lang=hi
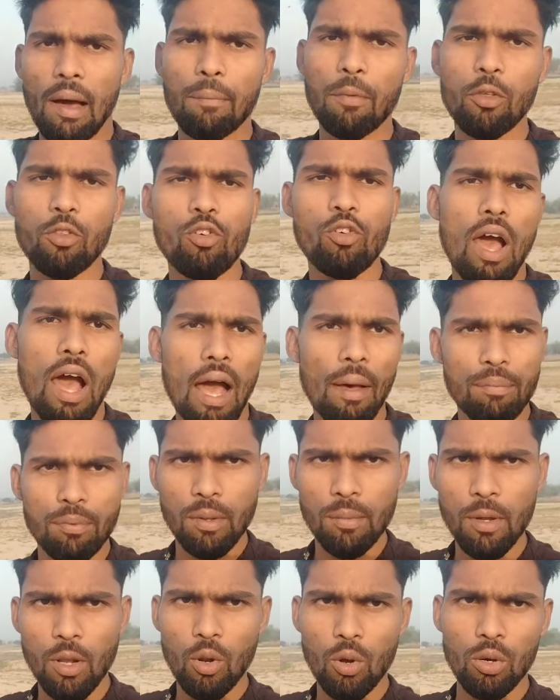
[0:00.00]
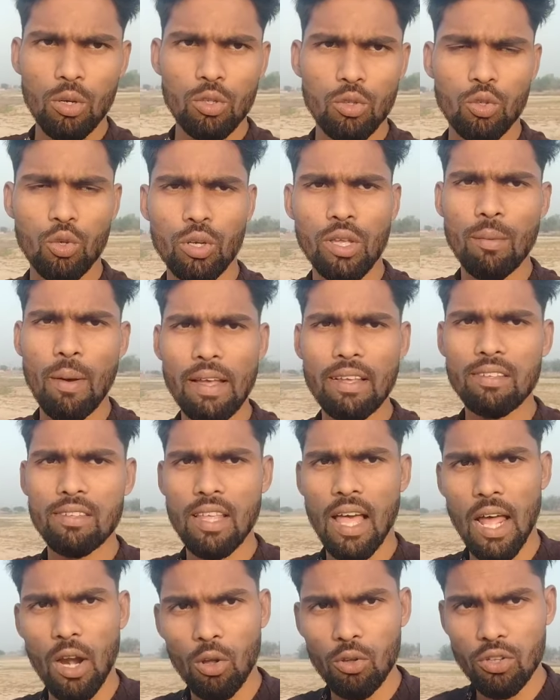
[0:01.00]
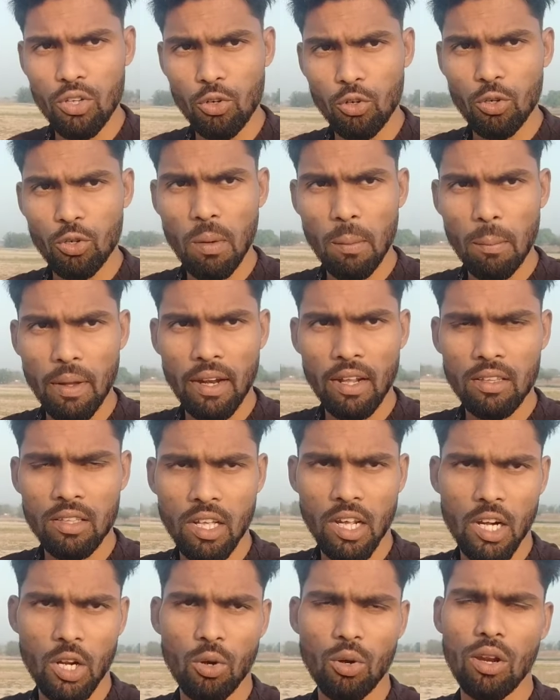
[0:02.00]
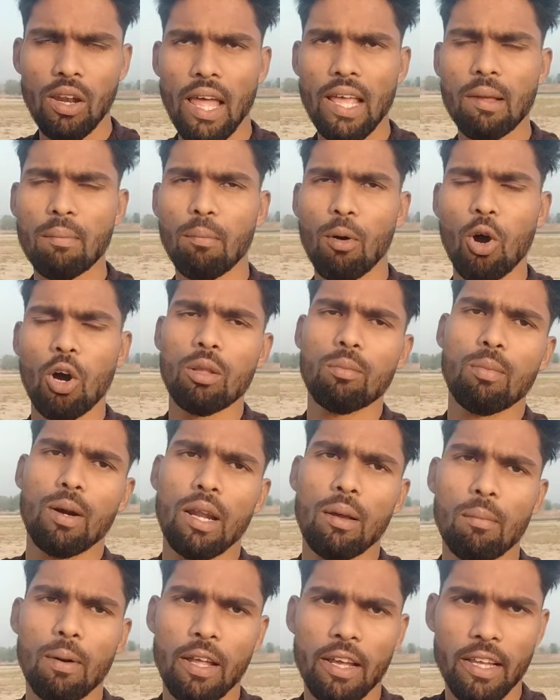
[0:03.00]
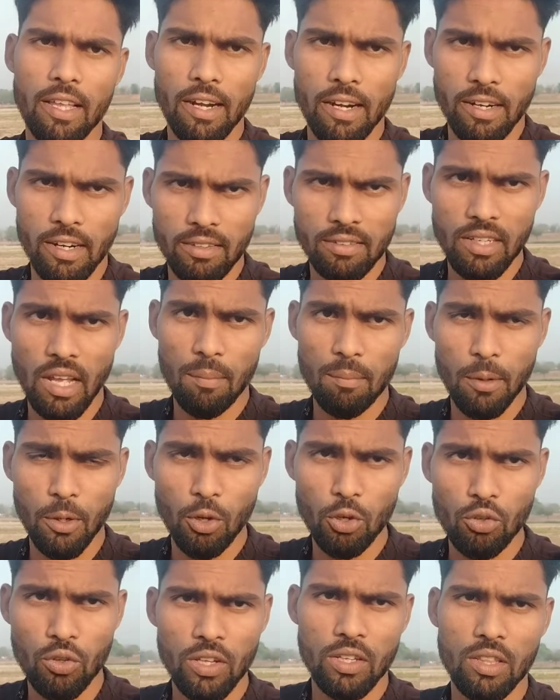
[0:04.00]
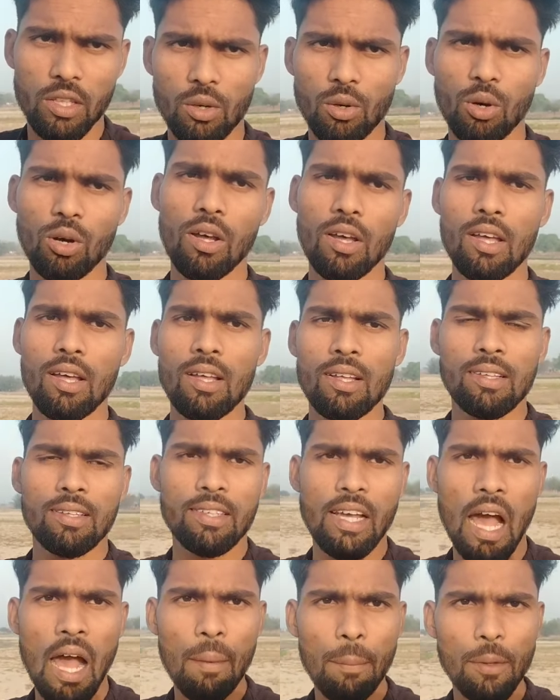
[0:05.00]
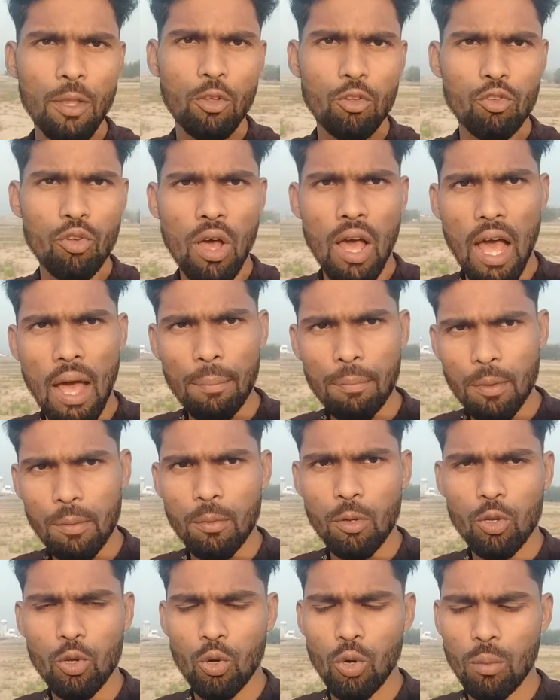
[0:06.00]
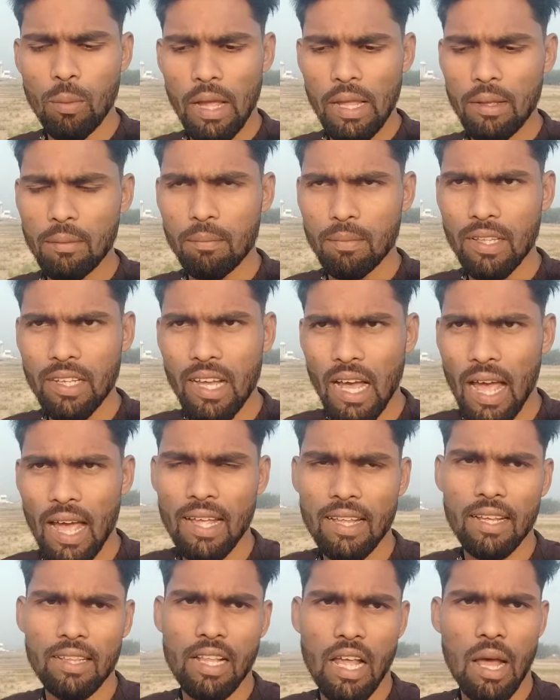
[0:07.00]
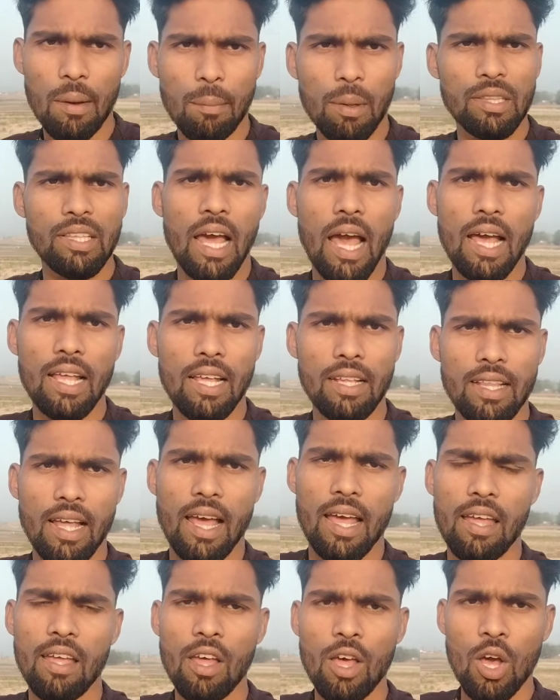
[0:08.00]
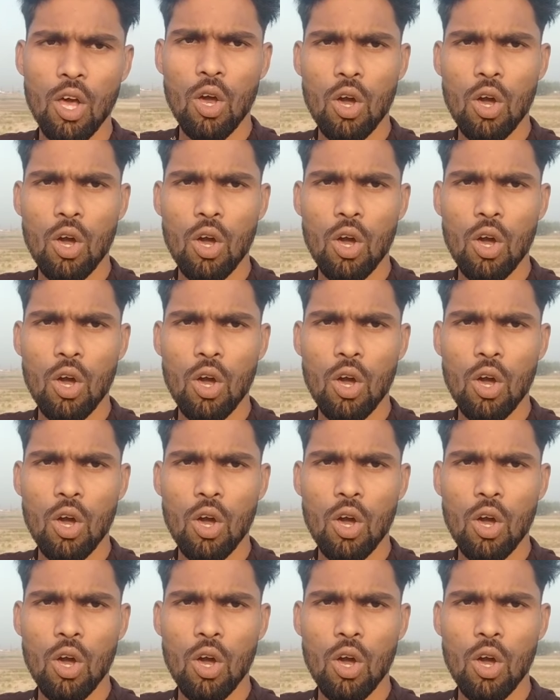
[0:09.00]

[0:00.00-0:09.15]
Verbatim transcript: अब दोस्तों आप सभी लोग जो कि भाई सालों से यूट्यूब पर मेहनत कर रहे हो लाइक बहुत बड़े बड़े क्रिएटर्स का वीडियोज़ देखते हो जहाँ पे दोस्तों आप सभी को भाई दिखाया जाता है बताया जाता है